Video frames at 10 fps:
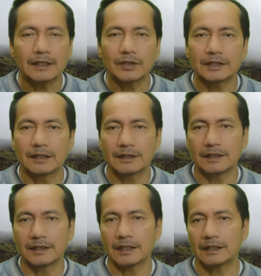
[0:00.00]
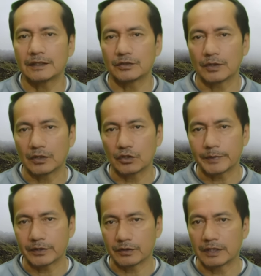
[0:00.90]
lo que se necesitan son a dos
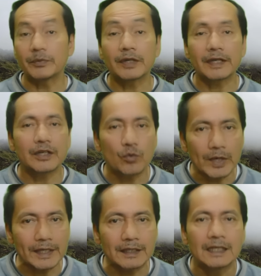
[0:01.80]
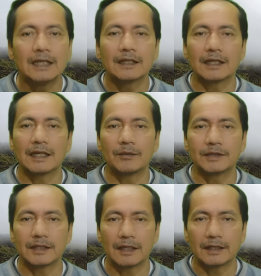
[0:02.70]
personas, porque recuerden que la
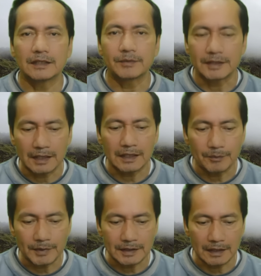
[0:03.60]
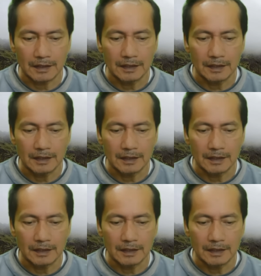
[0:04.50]
bicicleta es bastante pesada.